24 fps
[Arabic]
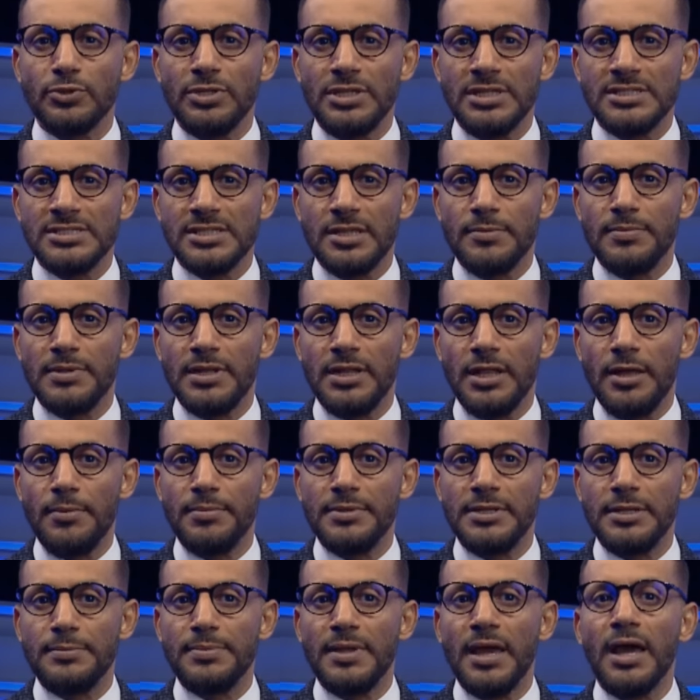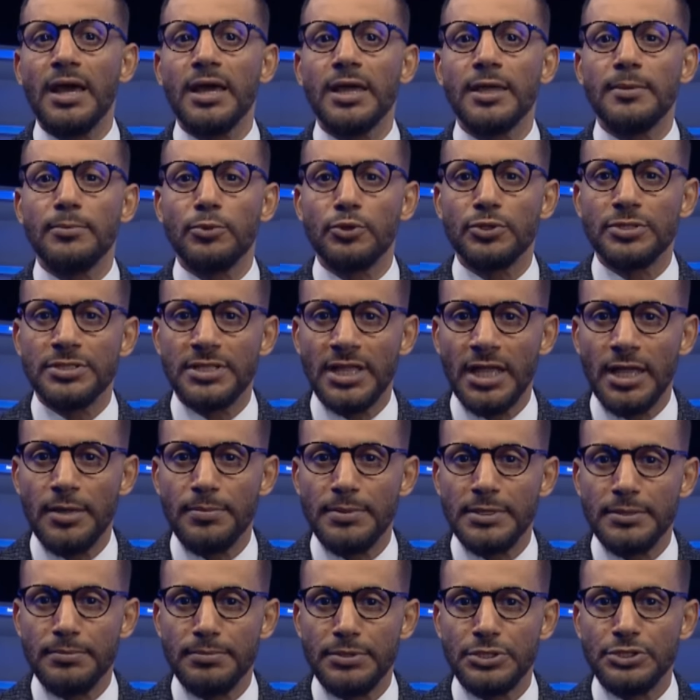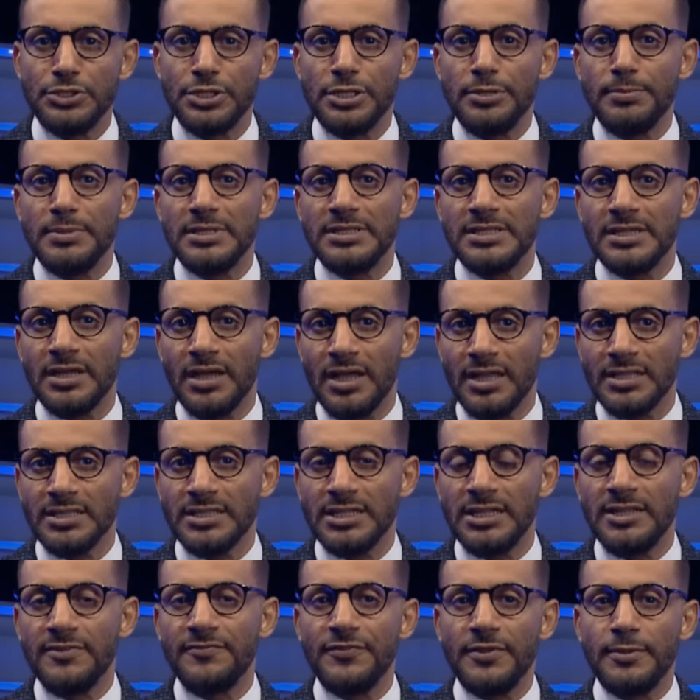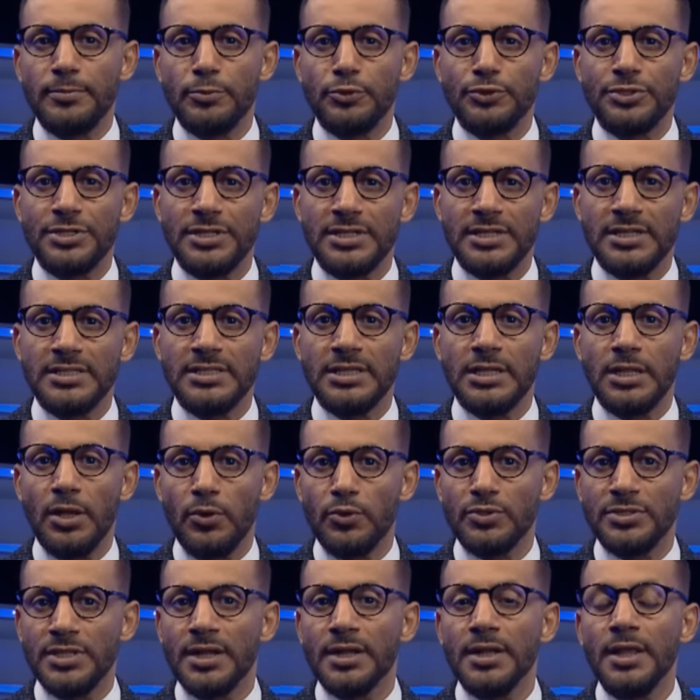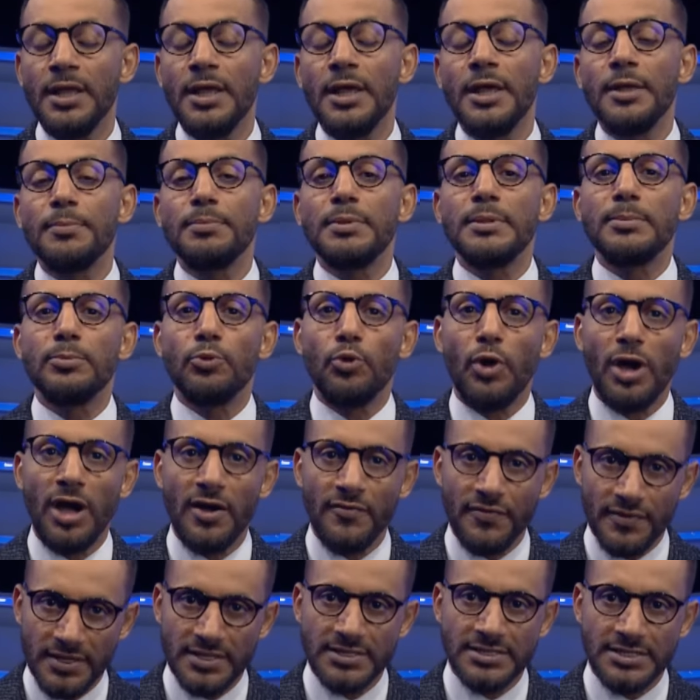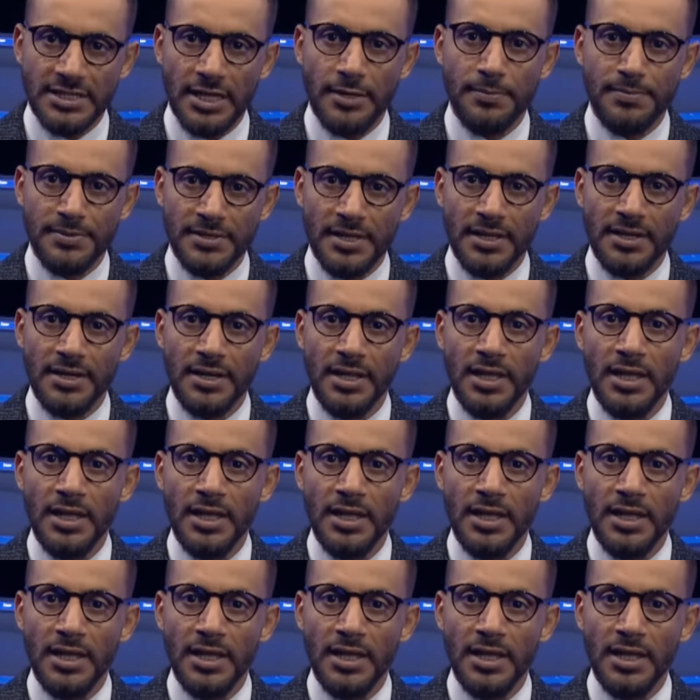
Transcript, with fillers: الحزام الأمني بحق متهم بجريمة قتل في مديرية لودر بمحافظة أبيان